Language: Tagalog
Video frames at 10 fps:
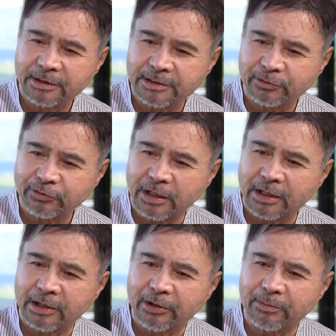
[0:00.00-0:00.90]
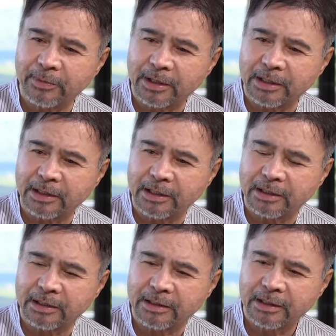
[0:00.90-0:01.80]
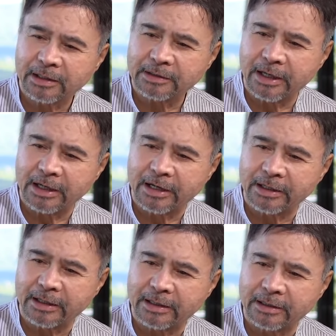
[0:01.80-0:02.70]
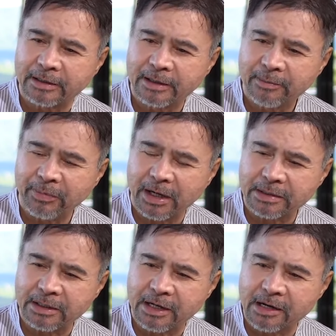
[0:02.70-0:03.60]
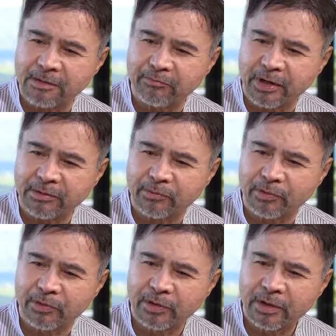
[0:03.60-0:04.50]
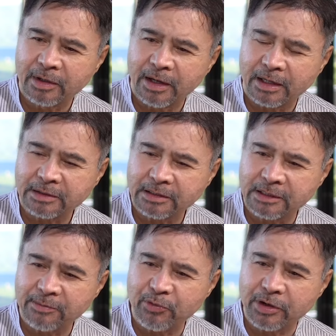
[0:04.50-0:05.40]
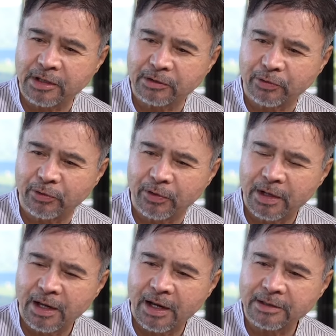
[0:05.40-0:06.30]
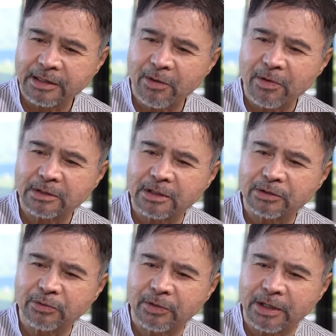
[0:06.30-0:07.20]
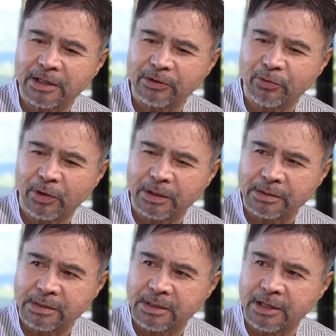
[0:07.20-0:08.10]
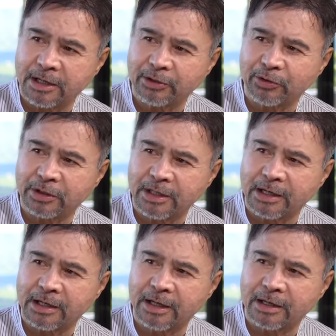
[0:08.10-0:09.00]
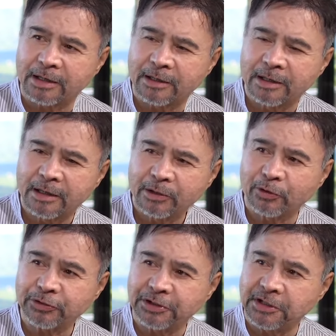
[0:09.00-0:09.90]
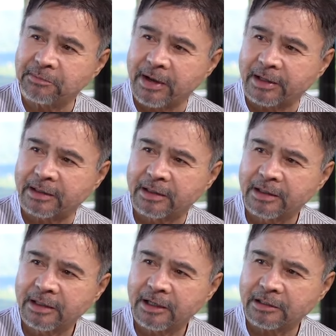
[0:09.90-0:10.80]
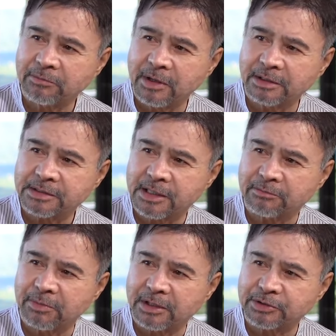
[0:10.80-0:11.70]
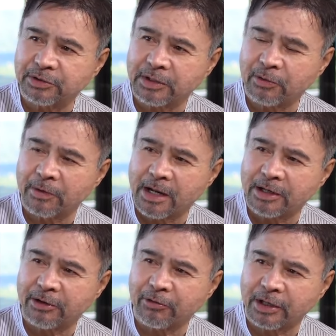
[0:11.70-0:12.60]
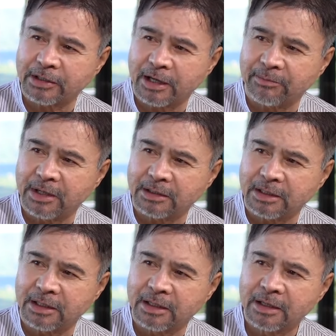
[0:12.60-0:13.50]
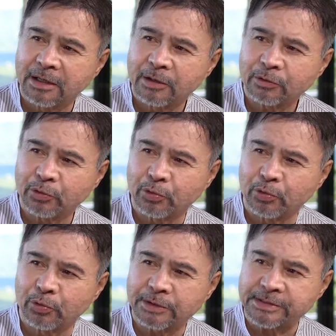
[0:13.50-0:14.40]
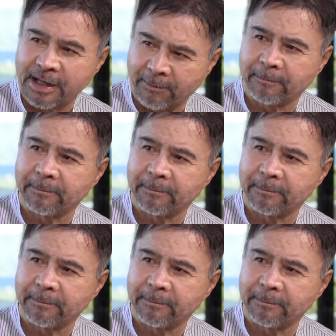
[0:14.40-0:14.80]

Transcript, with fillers: at ito talaga yung magiging dahilan ng pagkasira ng brain mo at hindi mo hininto, ang tawag dito ay nandun ka na sa senaryo na talagang no turning back. Mm-hmm. It means that person ay wala na yung kanyang ability to stop.